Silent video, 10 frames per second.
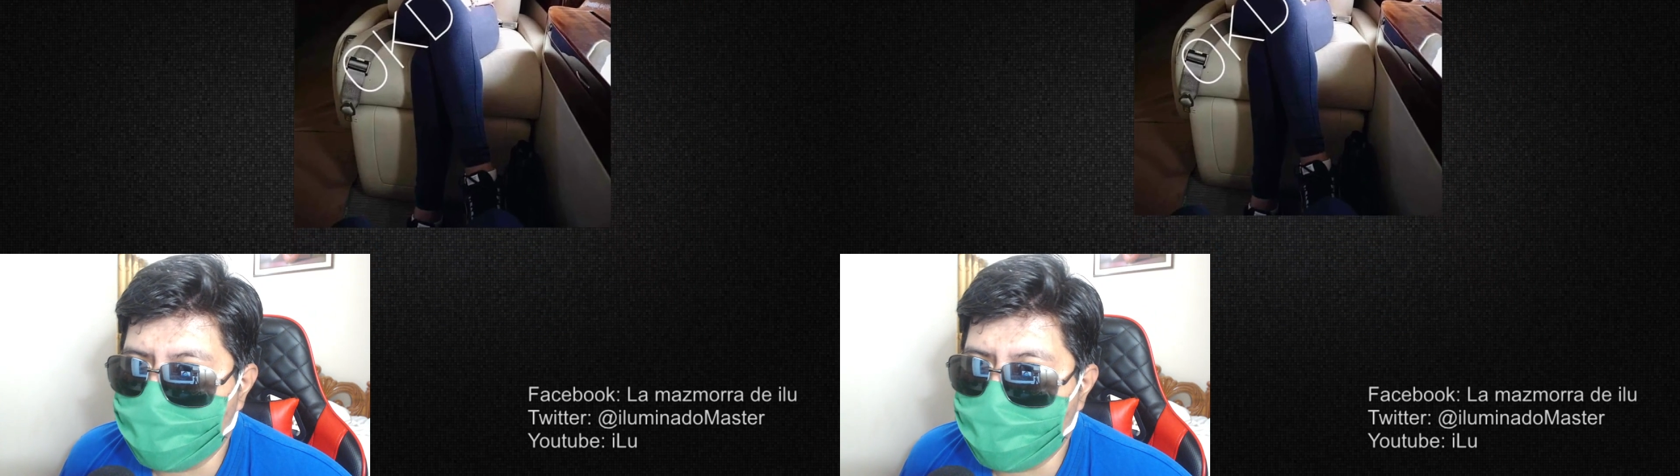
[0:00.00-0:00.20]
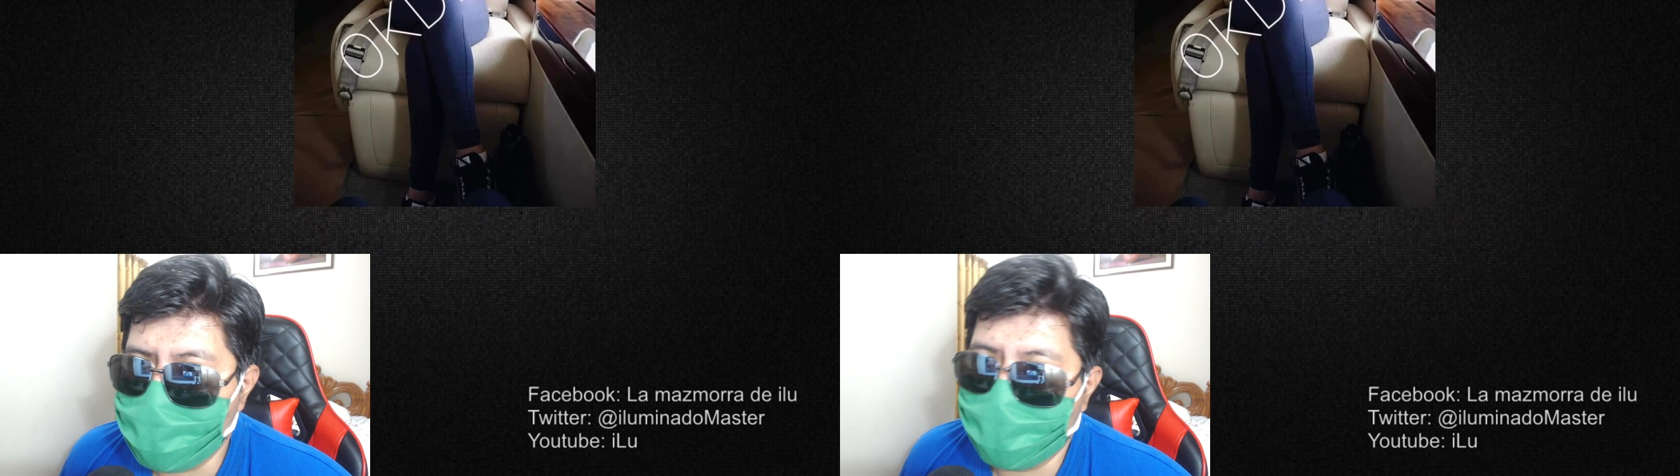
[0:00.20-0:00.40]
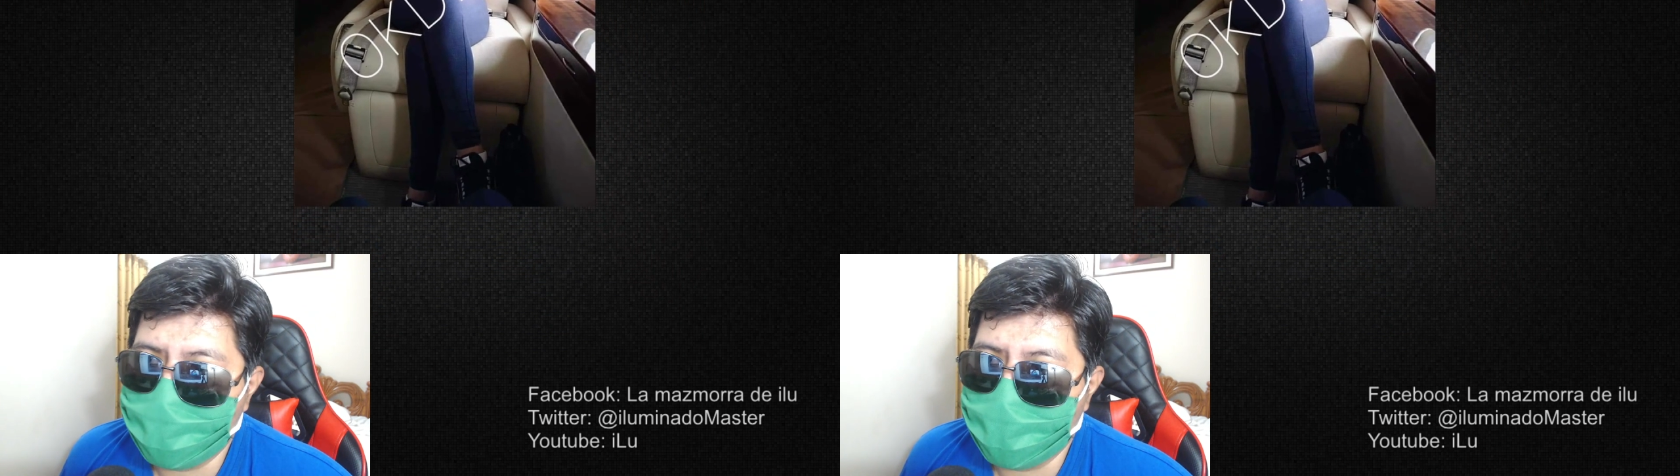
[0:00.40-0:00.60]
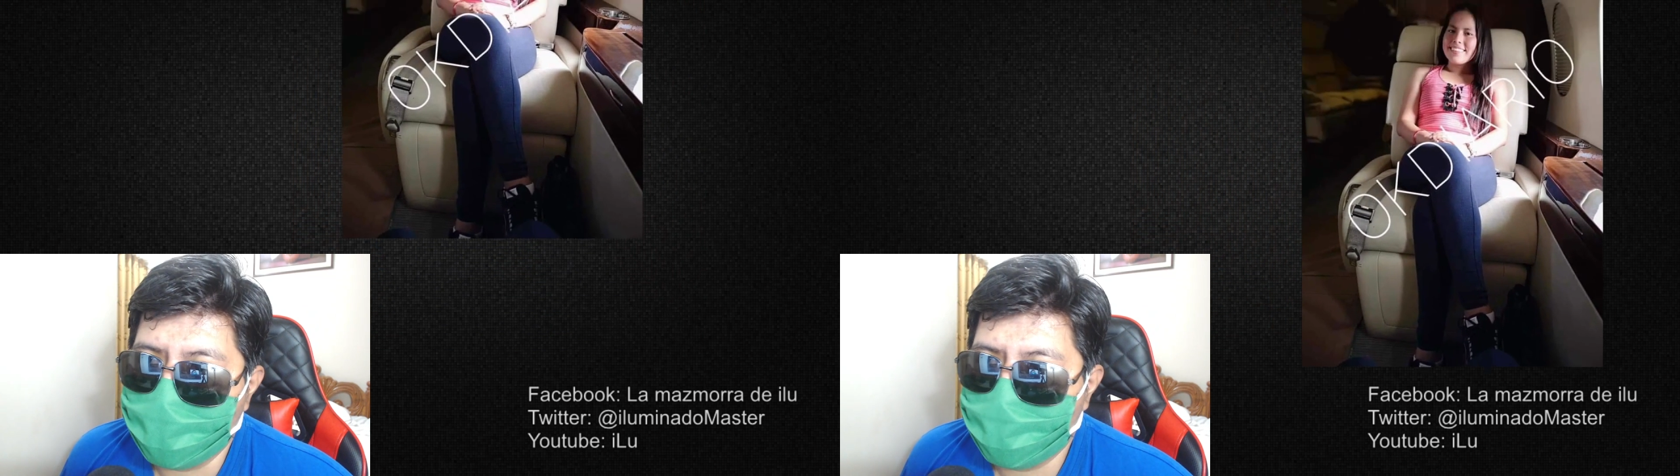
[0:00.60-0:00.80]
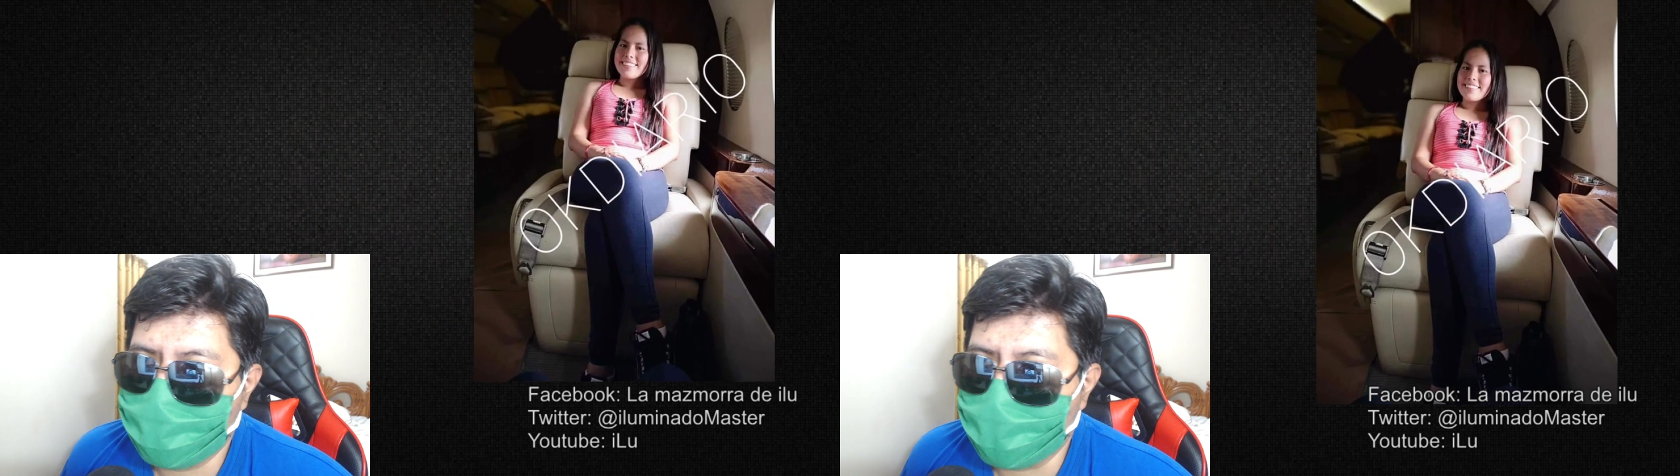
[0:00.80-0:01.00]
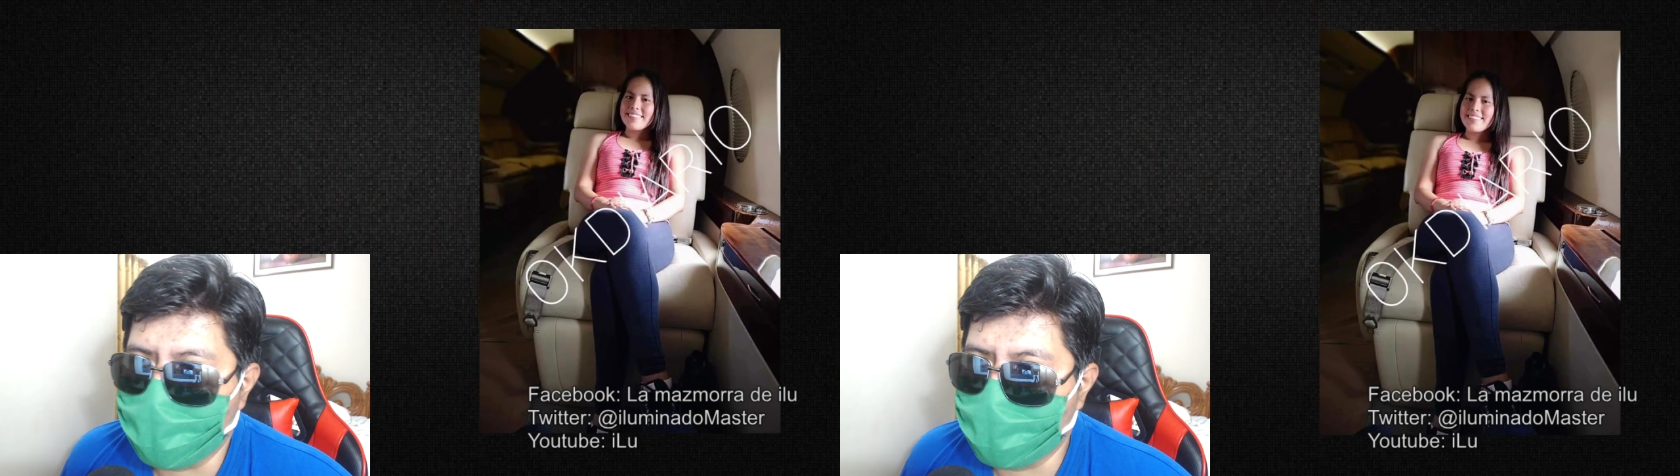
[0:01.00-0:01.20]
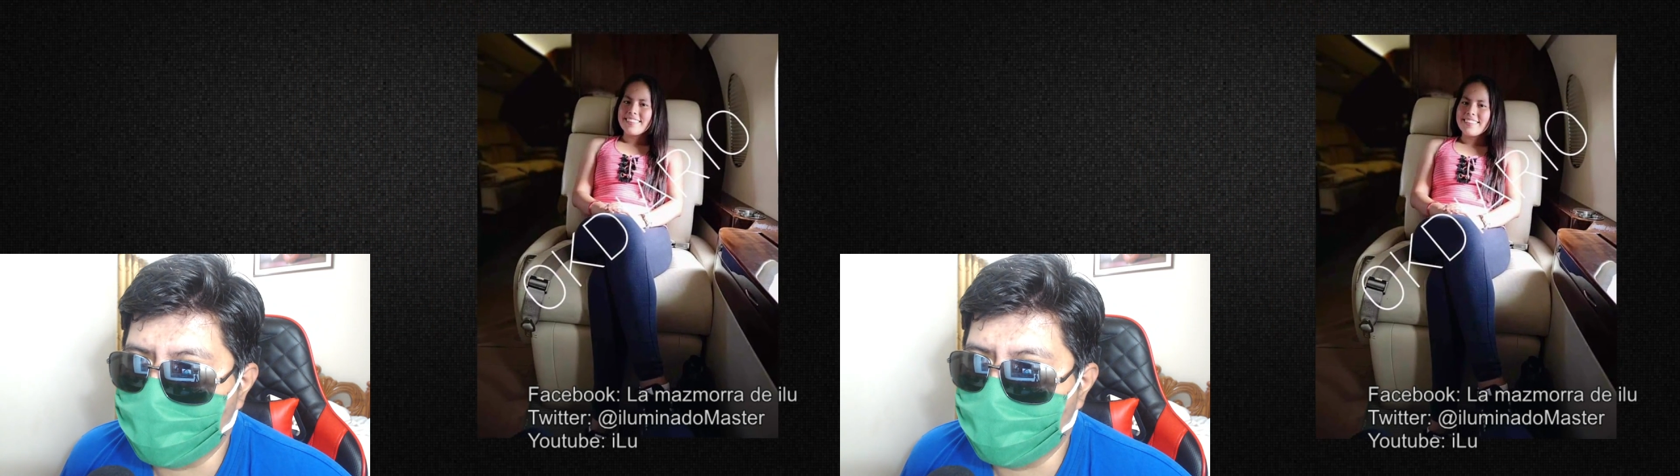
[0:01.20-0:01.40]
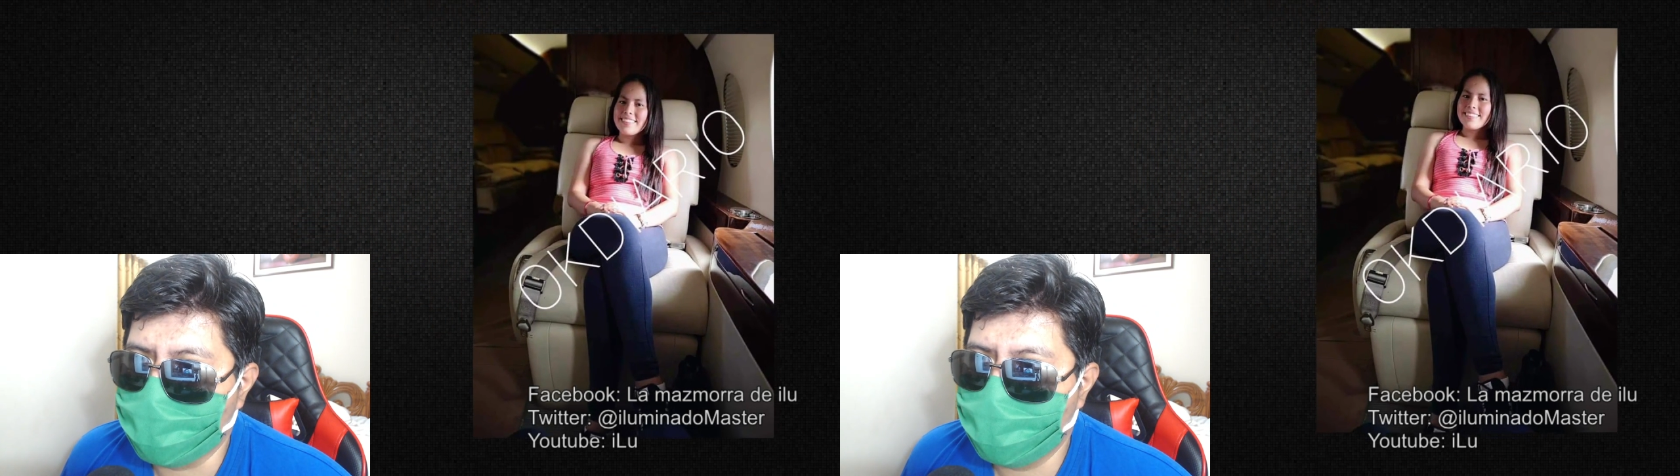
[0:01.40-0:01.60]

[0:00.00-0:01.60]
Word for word: Pero en fin, en fin.